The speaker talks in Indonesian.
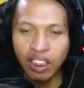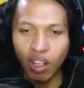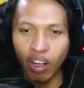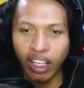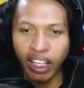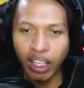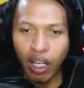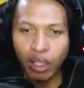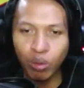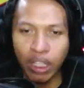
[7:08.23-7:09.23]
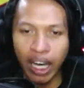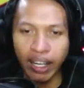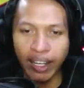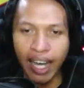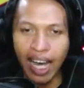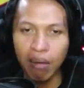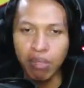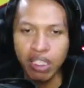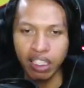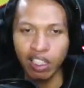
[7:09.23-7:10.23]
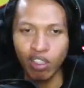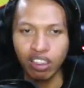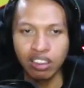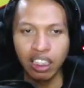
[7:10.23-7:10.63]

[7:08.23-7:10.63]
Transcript: Oke, okay. aduh darah udah habis kena Hurricane